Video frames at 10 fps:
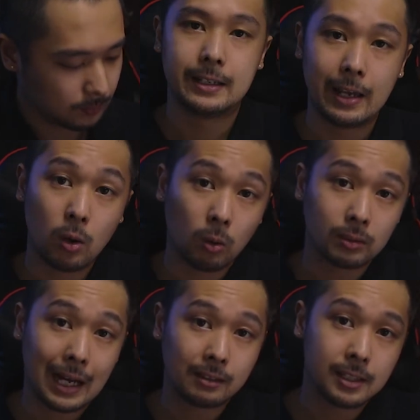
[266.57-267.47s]
E em
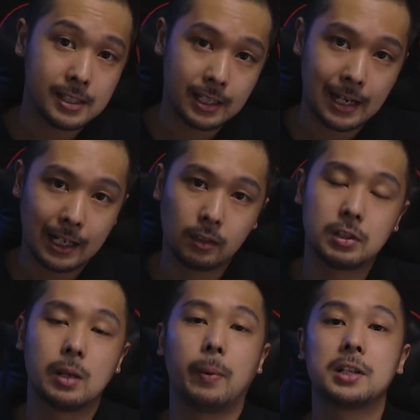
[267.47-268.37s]
contato designado,
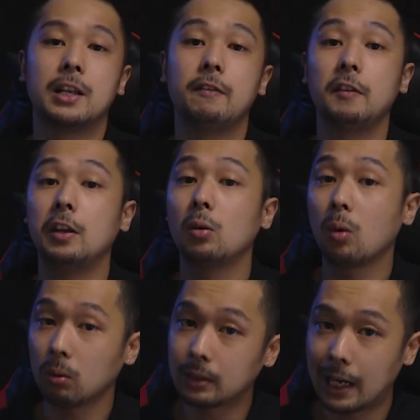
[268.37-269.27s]
você pode definir um
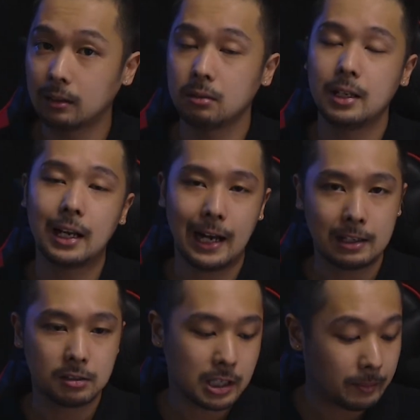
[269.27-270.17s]
contato em
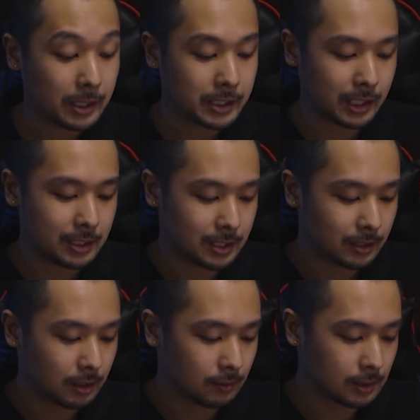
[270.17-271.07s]
caso de emergência.
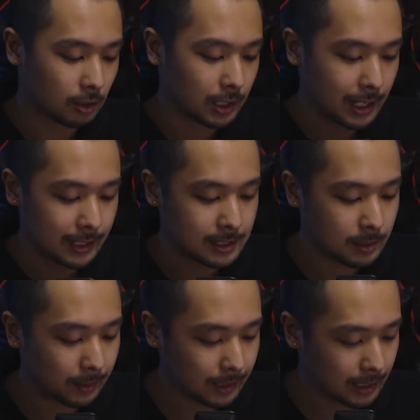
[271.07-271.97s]
Então é só clicar em
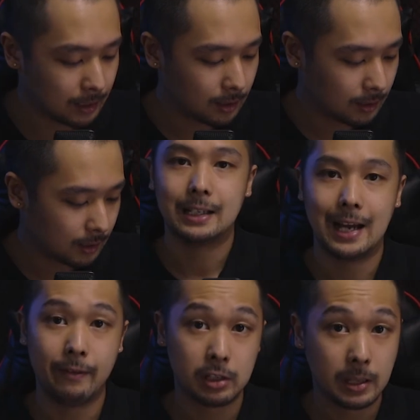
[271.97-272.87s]
cima dele e
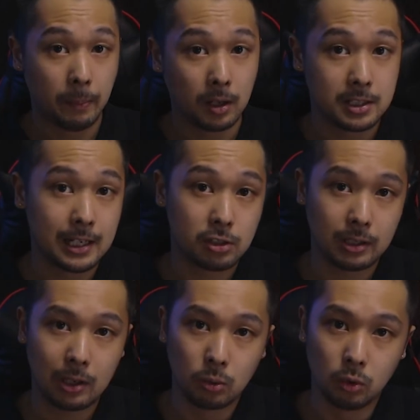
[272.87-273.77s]
aí você pode
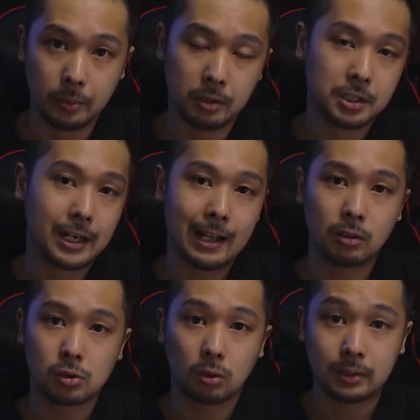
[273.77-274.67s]
selecionar um número direto
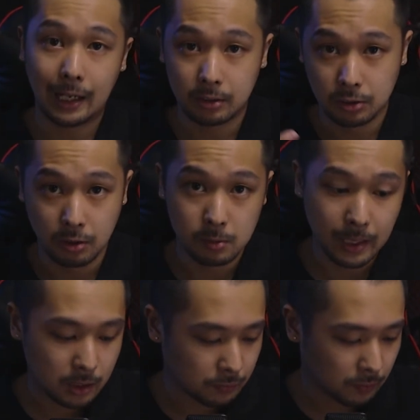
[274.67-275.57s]
dos contatos do seu
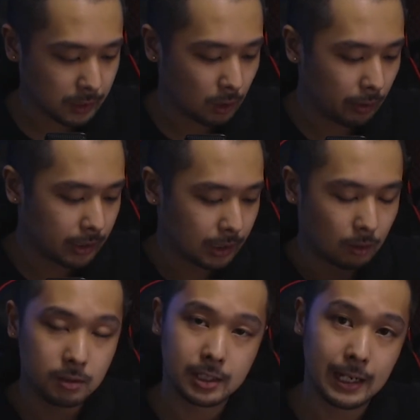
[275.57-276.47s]
smartphone ou
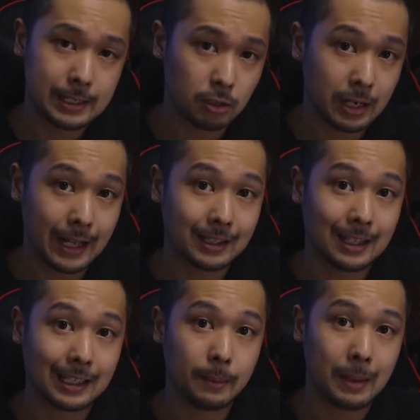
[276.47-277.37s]
então selecionar a
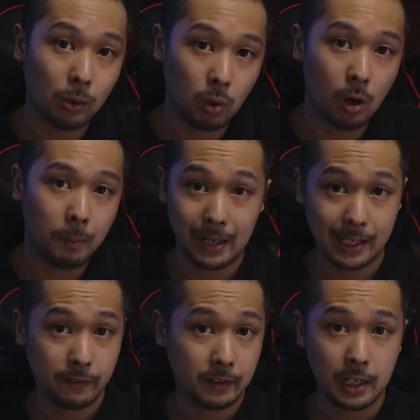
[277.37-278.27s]
entrada manual para
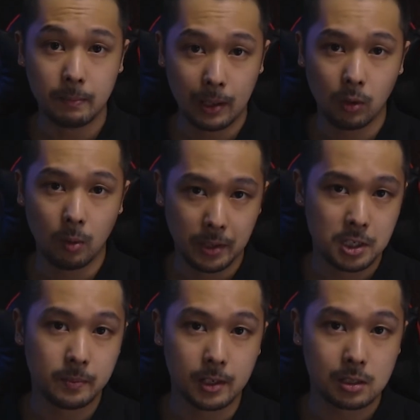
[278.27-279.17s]
definir
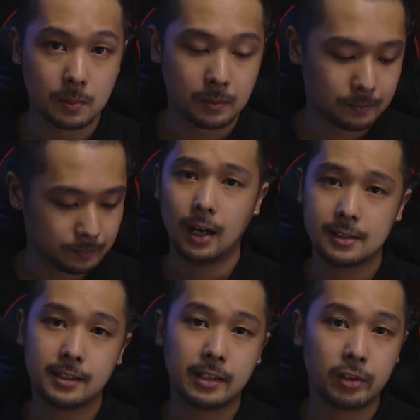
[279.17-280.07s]
manualmente mesmo.
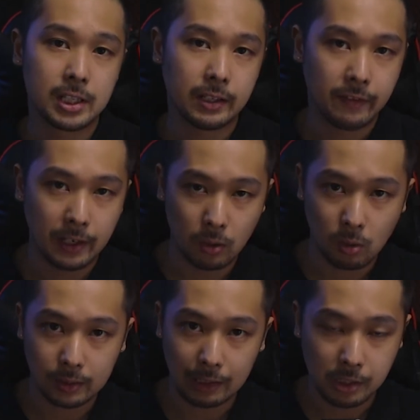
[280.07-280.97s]
Assim que você definir um
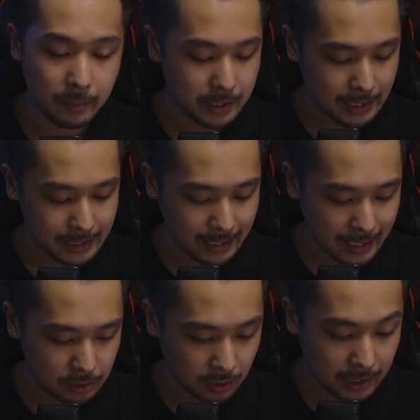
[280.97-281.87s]
contato de emergência,
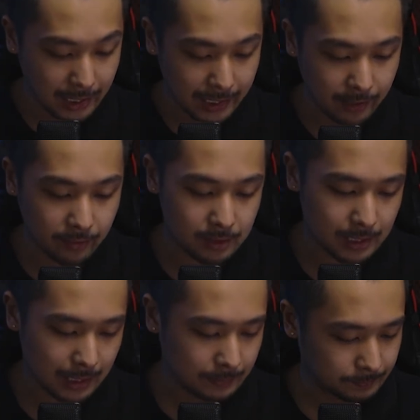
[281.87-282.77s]
é só clicar em
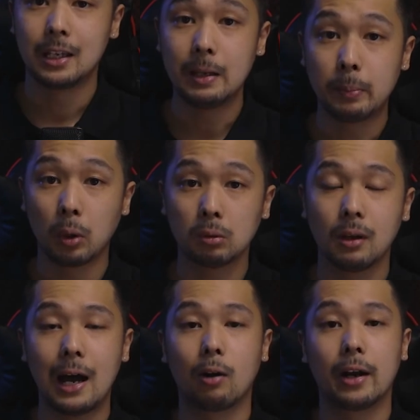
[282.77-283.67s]
avançar. E
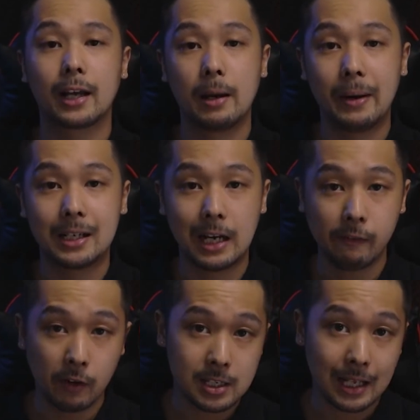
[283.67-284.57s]
pronto, agora a câmera já
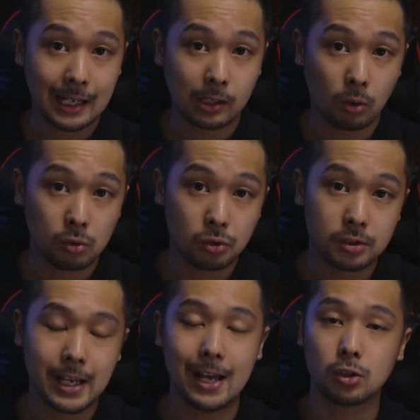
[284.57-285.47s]
foi instalada com
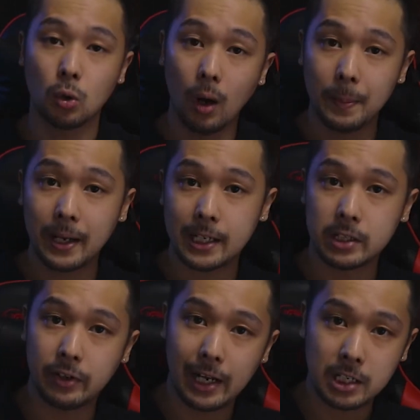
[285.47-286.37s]
sucesso, o
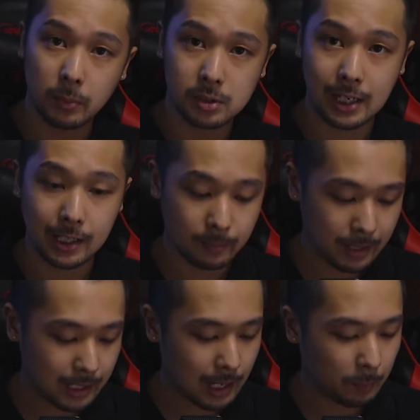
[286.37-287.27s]
aplicativo irá te mostrar
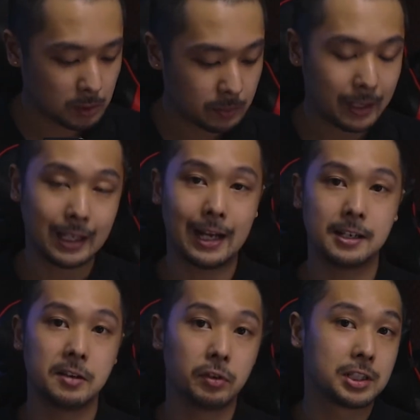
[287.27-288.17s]
também a
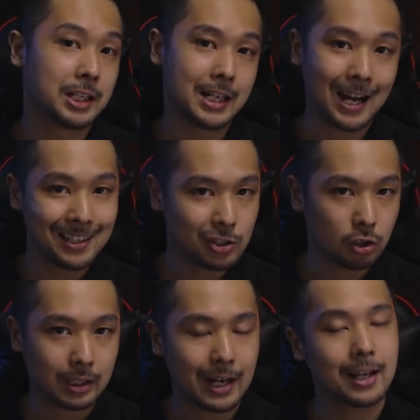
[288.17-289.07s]
possibilidade de você já
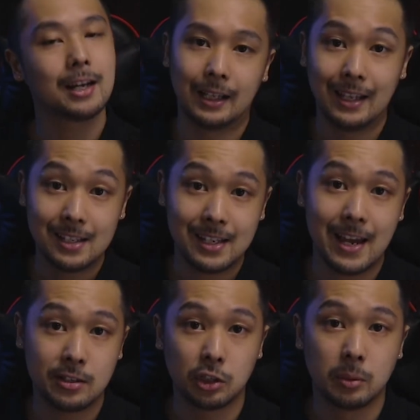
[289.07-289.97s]
adicionar a
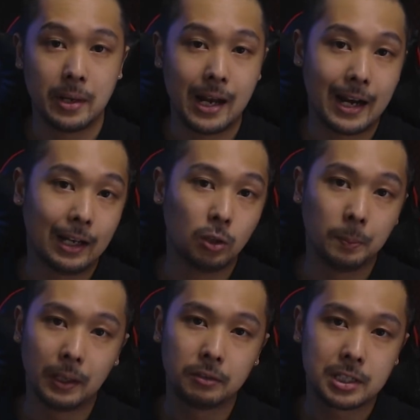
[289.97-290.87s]
DCS 86H no
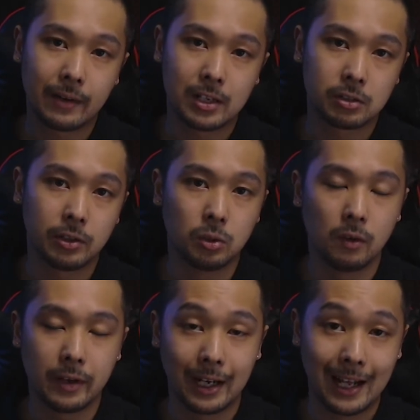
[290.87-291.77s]
plano de gravação em
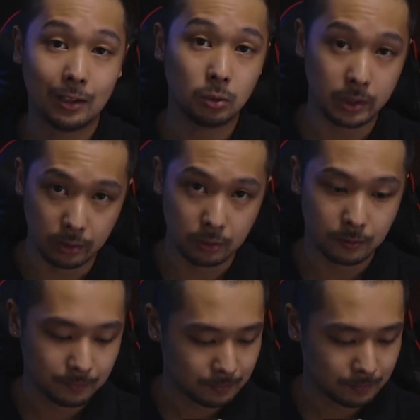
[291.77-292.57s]
nuvem gratuito.